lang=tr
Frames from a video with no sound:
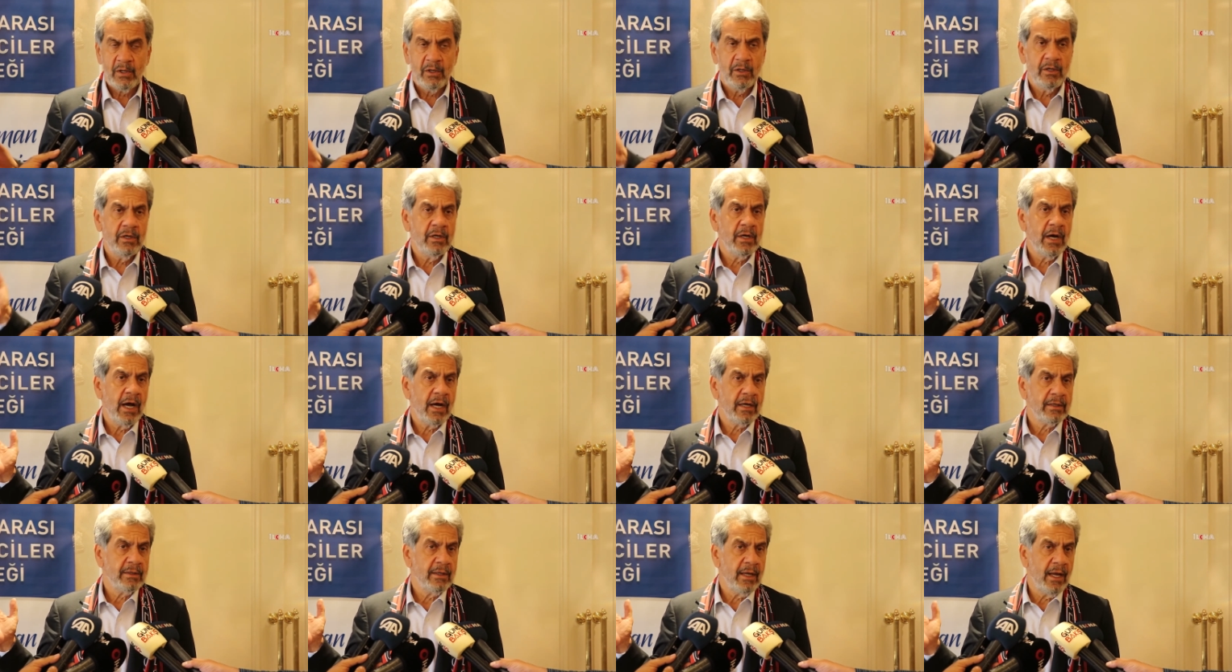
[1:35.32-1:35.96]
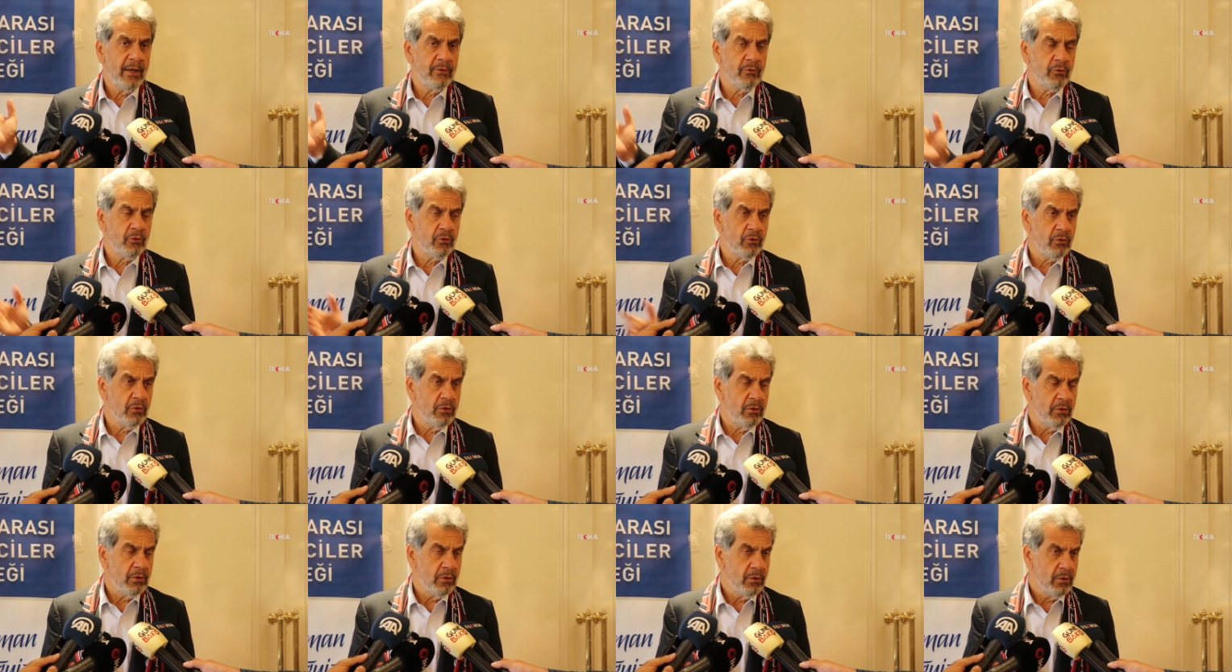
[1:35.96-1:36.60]
Irak'tan
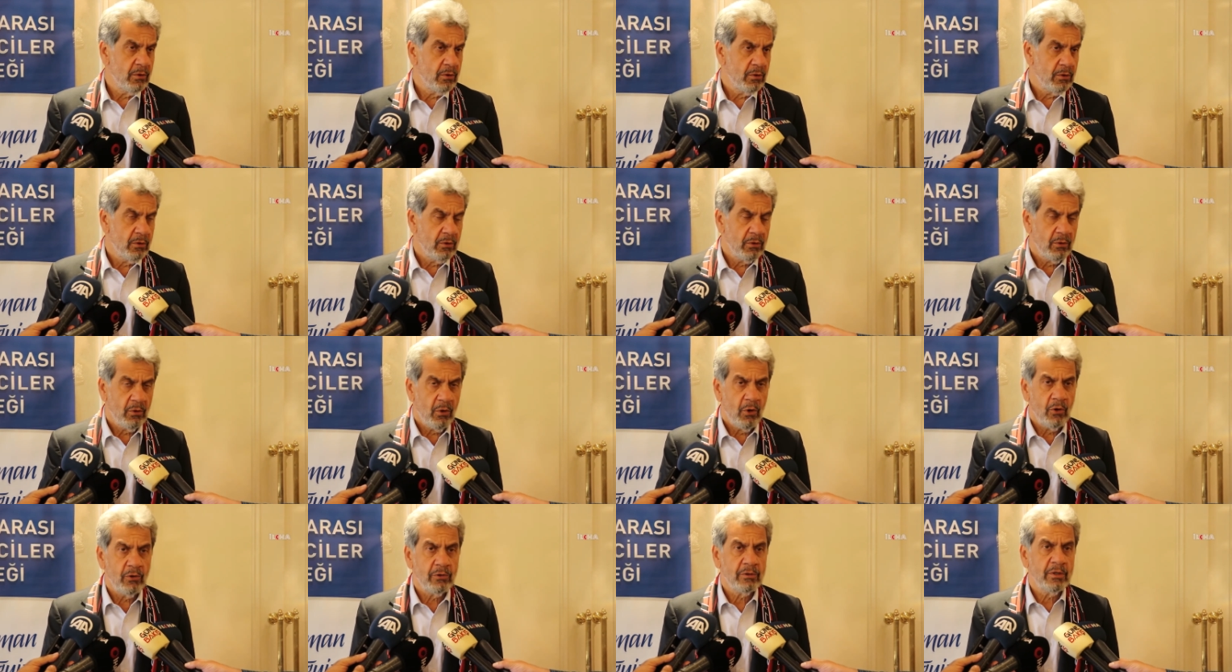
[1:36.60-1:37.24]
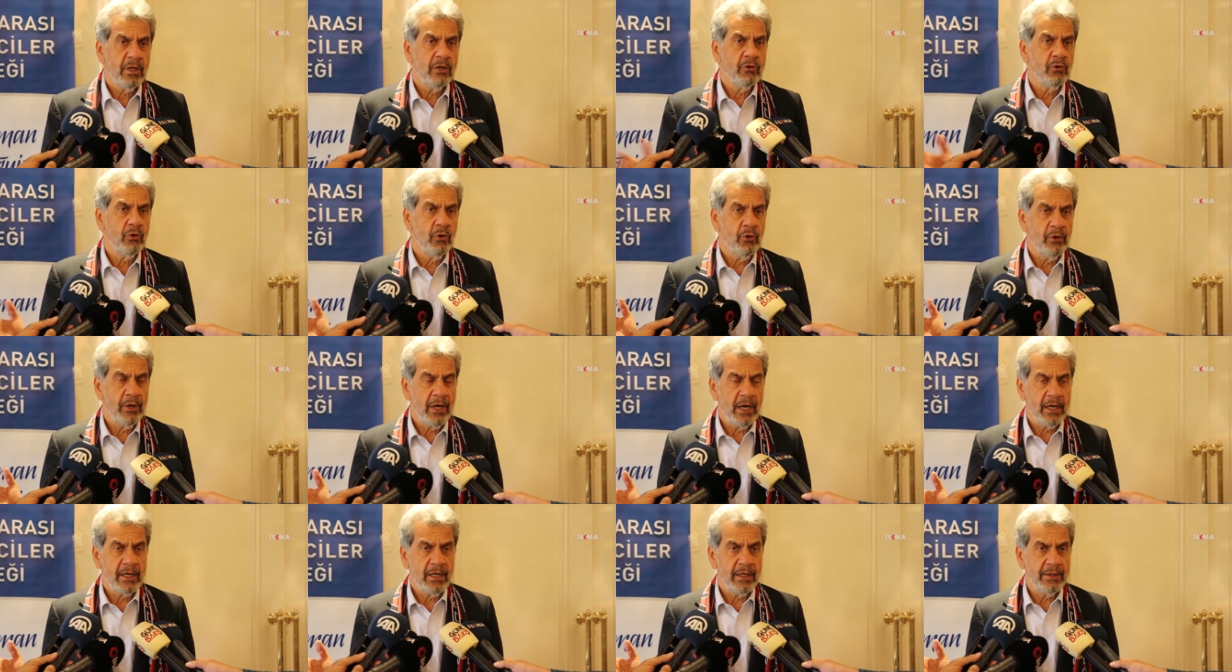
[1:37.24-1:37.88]
tutun Orta
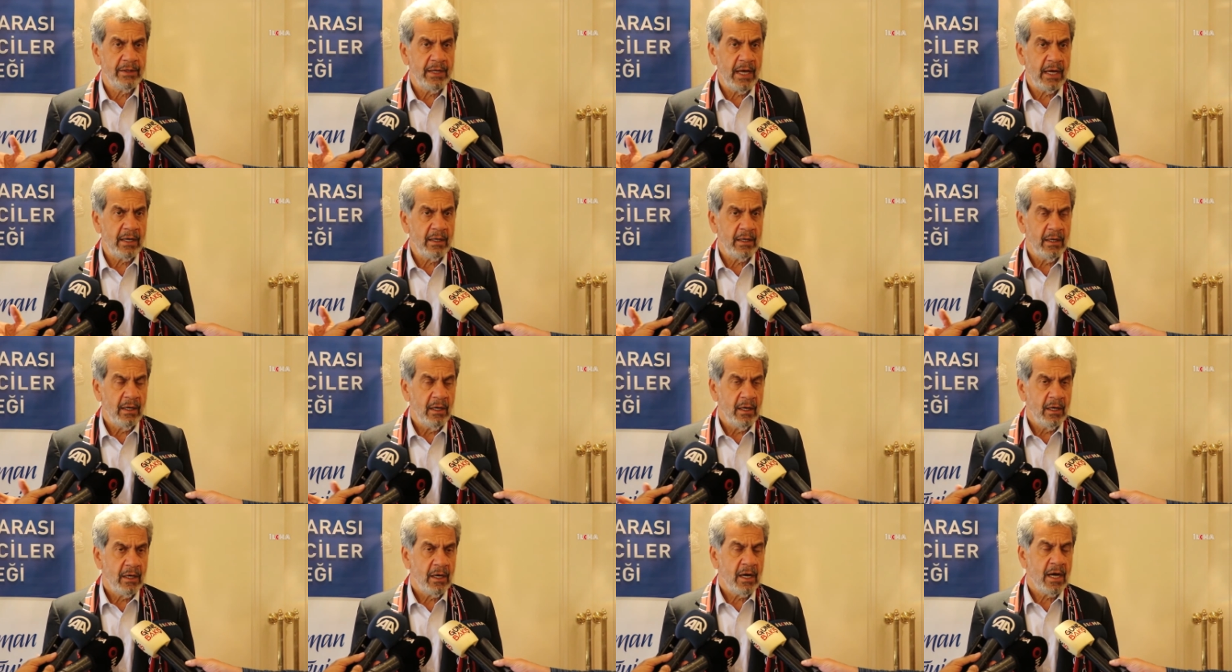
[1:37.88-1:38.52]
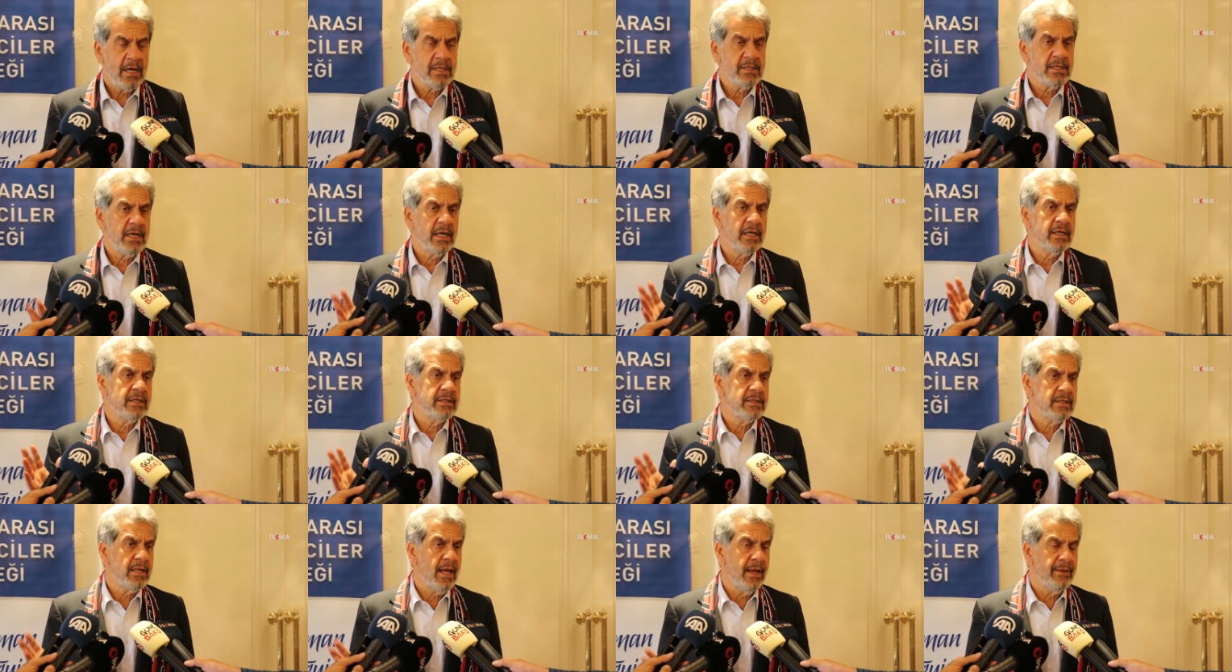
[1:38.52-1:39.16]
Doğu'ya kadar,
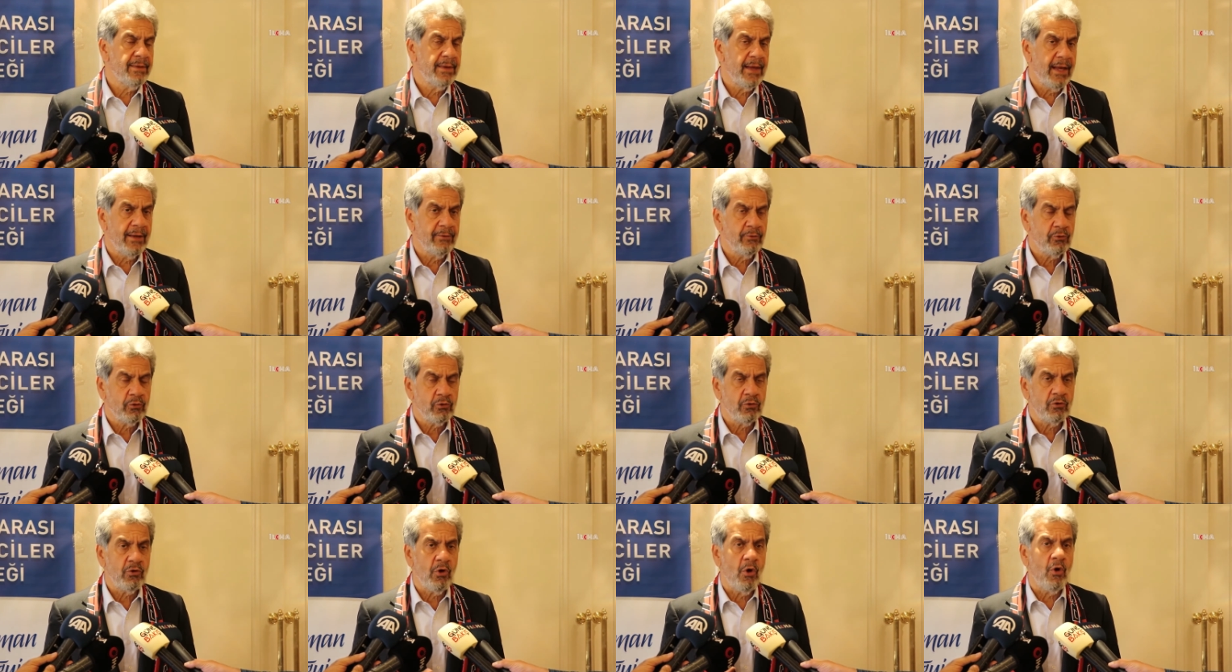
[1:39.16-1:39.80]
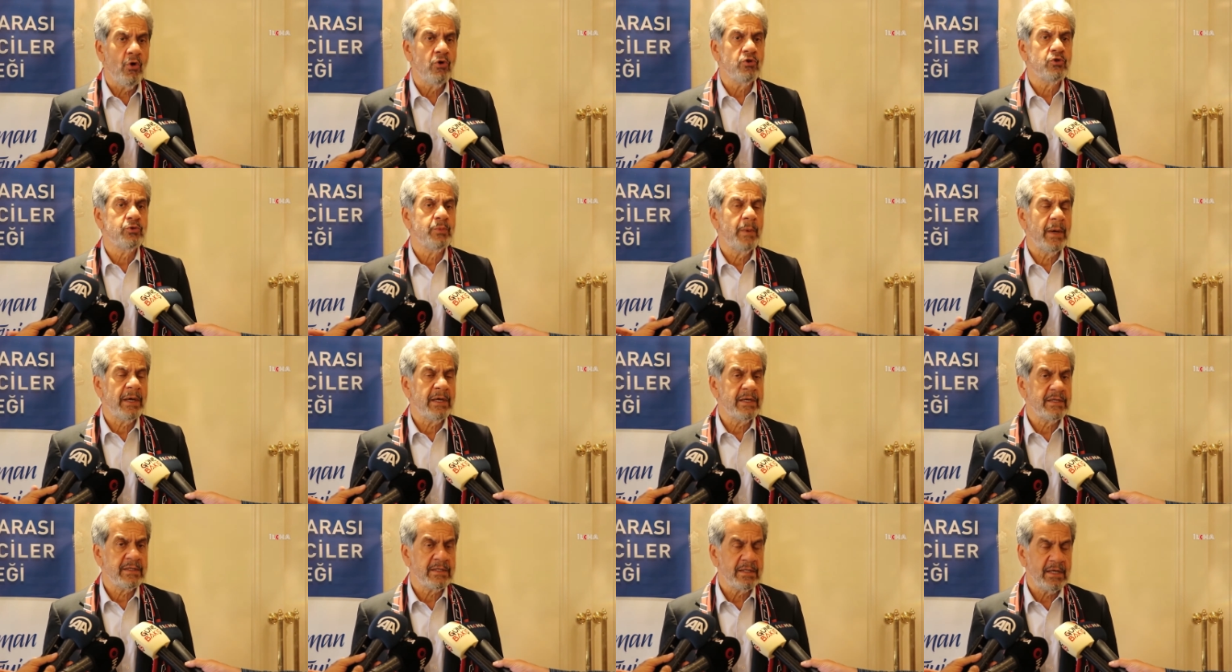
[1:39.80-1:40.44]
Kazakistan'dan tutun
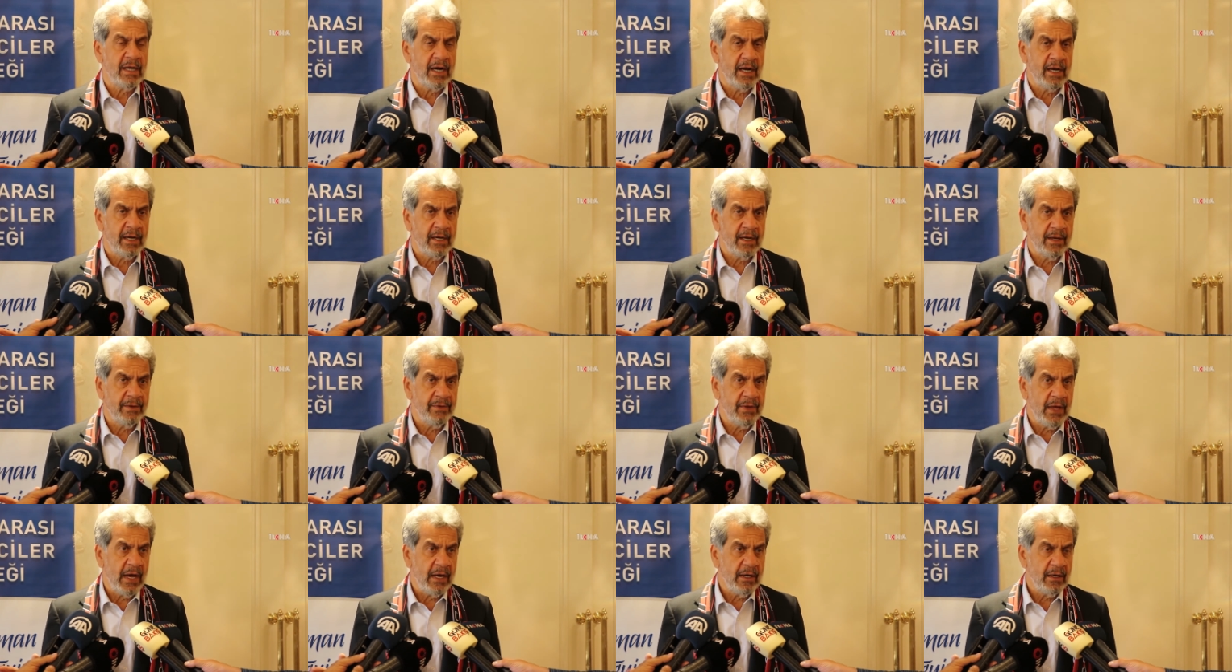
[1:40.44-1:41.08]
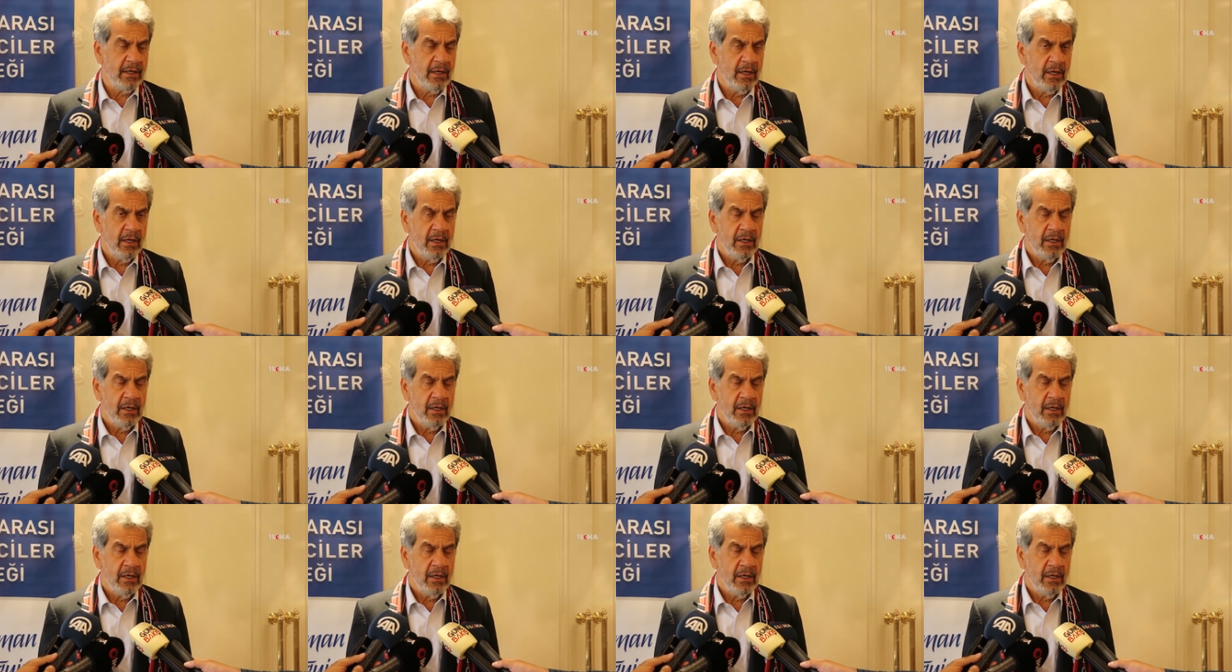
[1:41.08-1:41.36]
Özbekistan'a kadar,